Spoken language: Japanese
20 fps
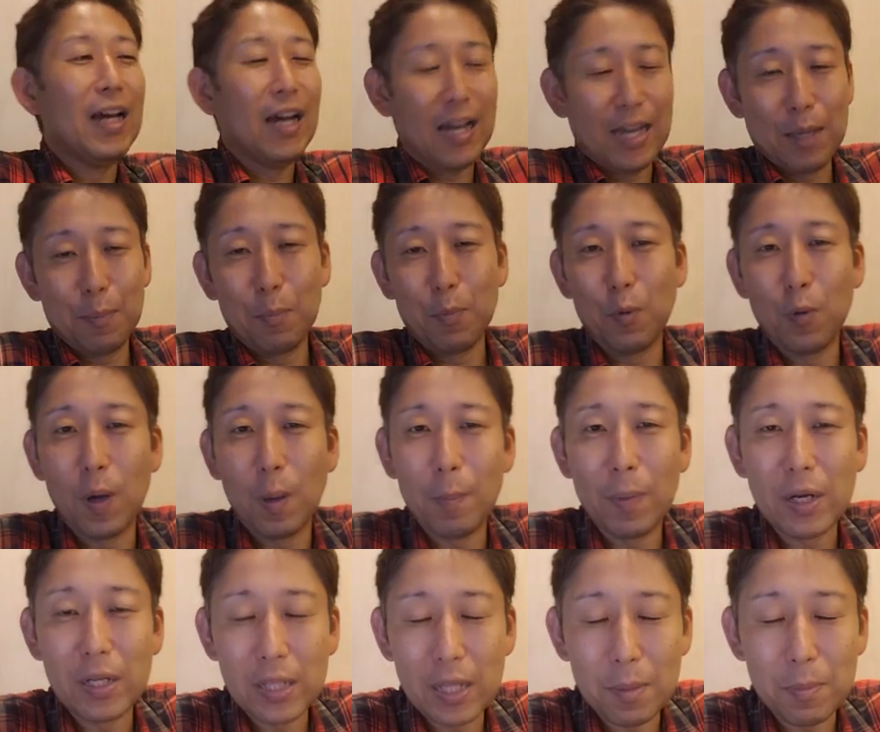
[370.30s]
はいもうあん
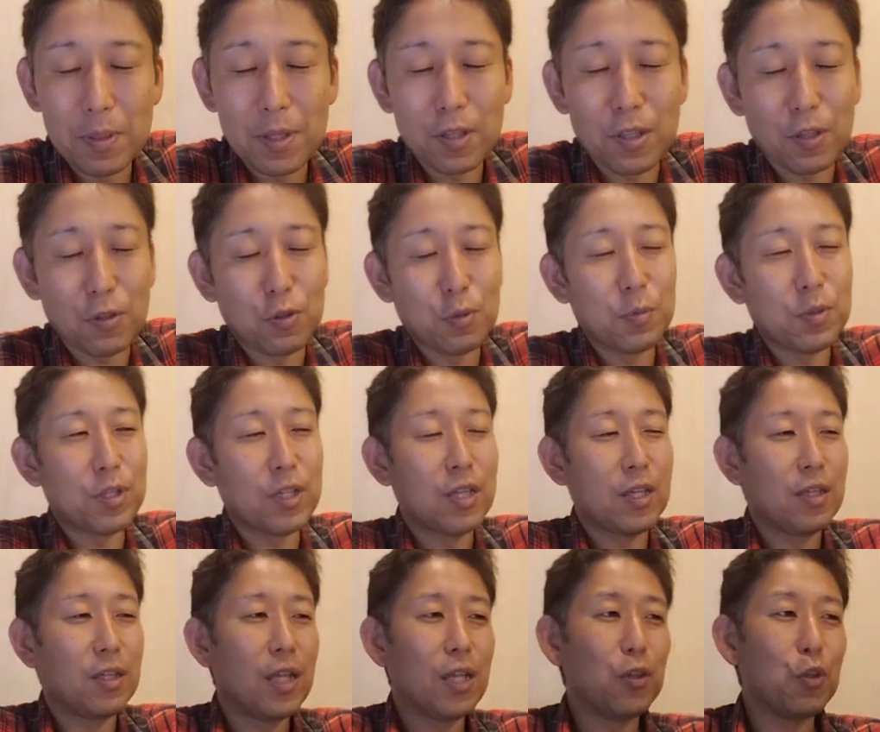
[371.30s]
まりね皆さんすいませ
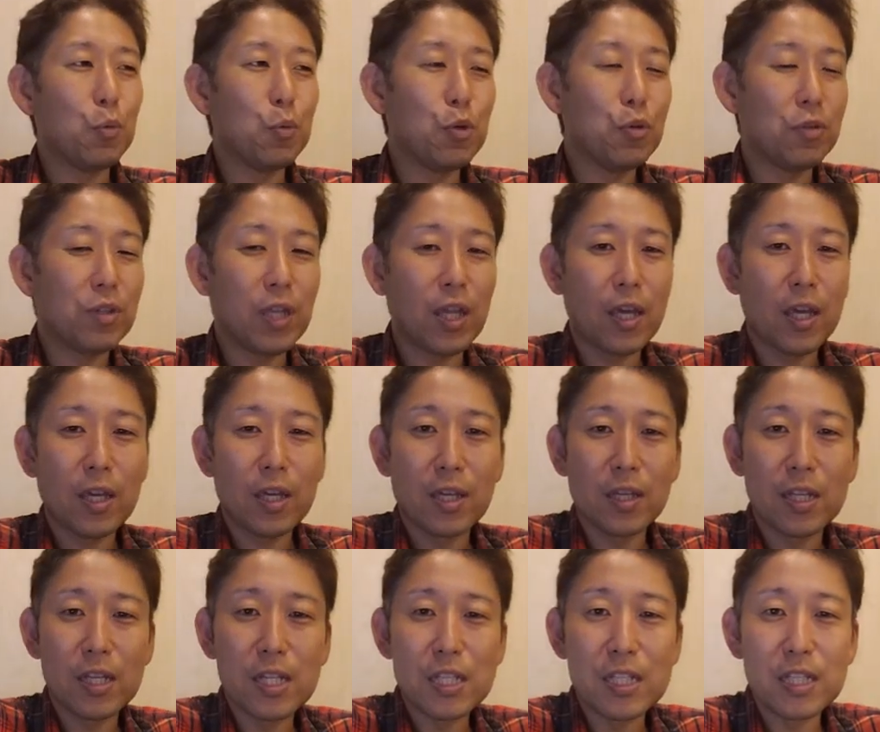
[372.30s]
ん何度も言って、ね、
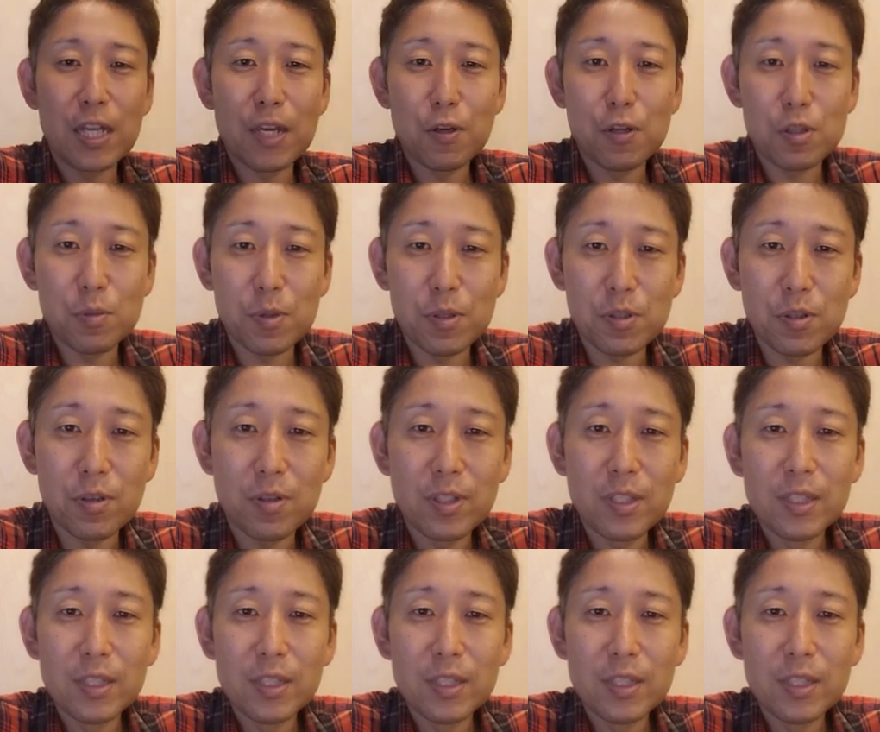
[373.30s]
気にしないようにしましょ